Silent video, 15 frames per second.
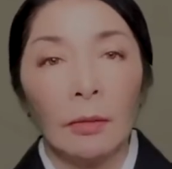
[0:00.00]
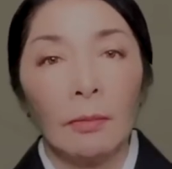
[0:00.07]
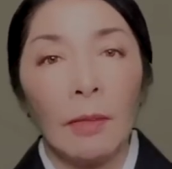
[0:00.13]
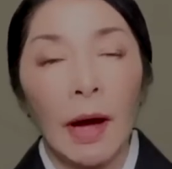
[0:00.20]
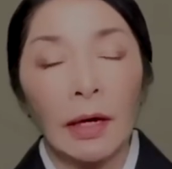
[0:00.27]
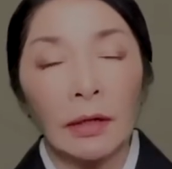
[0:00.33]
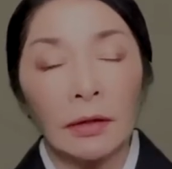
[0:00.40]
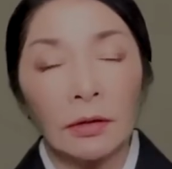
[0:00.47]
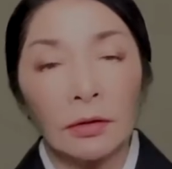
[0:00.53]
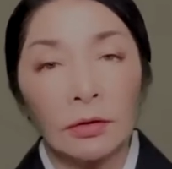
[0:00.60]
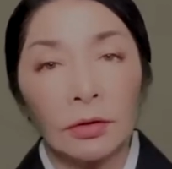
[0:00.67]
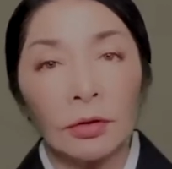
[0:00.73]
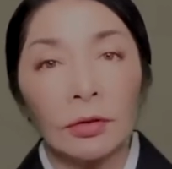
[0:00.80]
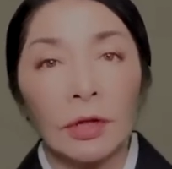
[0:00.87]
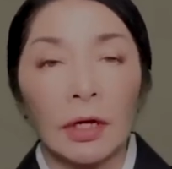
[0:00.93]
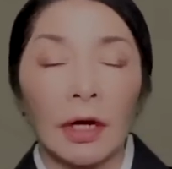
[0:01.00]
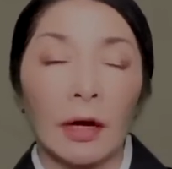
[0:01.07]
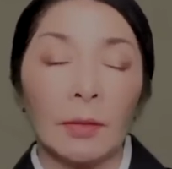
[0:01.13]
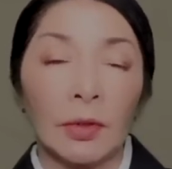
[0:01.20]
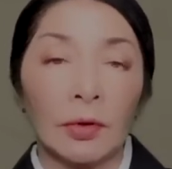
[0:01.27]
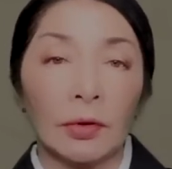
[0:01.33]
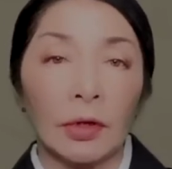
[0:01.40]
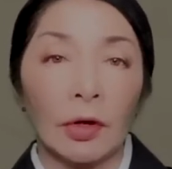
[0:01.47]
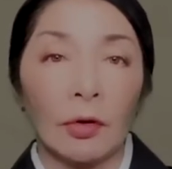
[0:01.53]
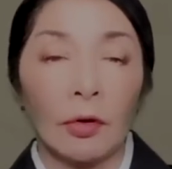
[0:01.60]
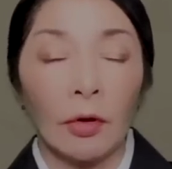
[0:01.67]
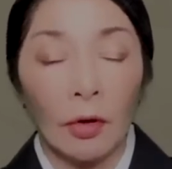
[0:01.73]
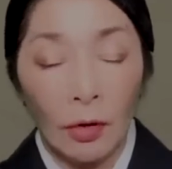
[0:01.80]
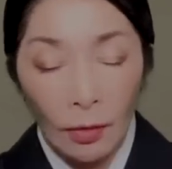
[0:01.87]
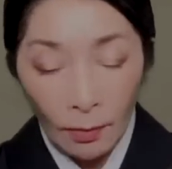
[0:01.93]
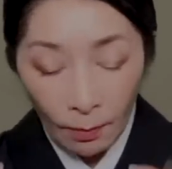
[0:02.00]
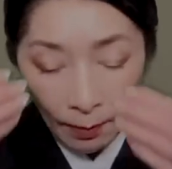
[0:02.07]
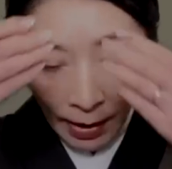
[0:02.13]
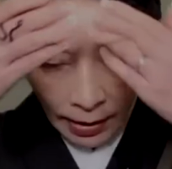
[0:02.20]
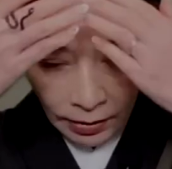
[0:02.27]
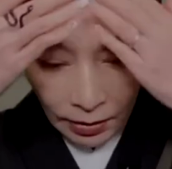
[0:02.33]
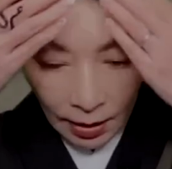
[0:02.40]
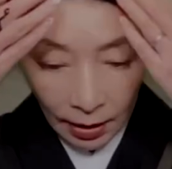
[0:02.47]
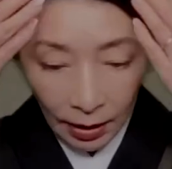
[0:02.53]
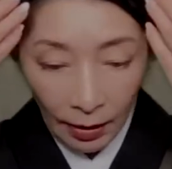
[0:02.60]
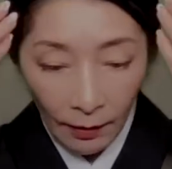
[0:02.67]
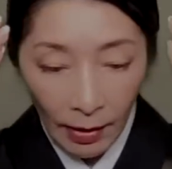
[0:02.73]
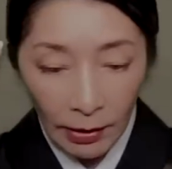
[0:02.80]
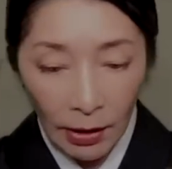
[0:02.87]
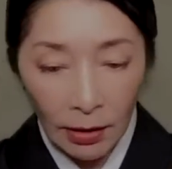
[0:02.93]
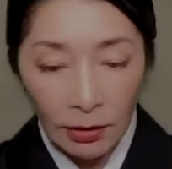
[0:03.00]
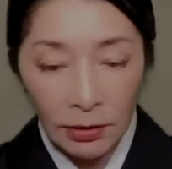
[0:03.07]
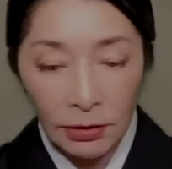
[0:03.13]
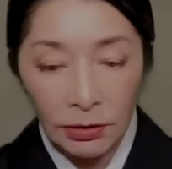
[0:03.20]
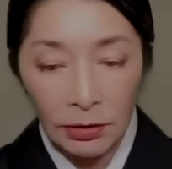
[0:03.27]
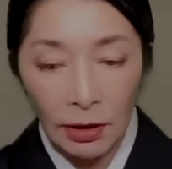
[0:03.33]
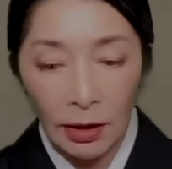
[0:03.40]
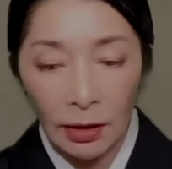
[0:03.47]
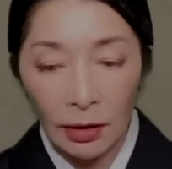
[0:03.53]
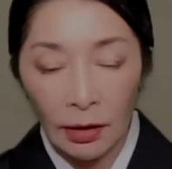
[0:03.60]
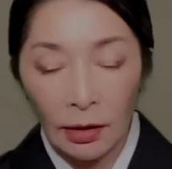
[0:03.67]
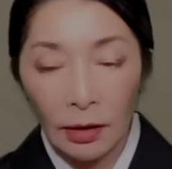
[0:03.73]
真っ黒な髪の毛を真ん中分けにして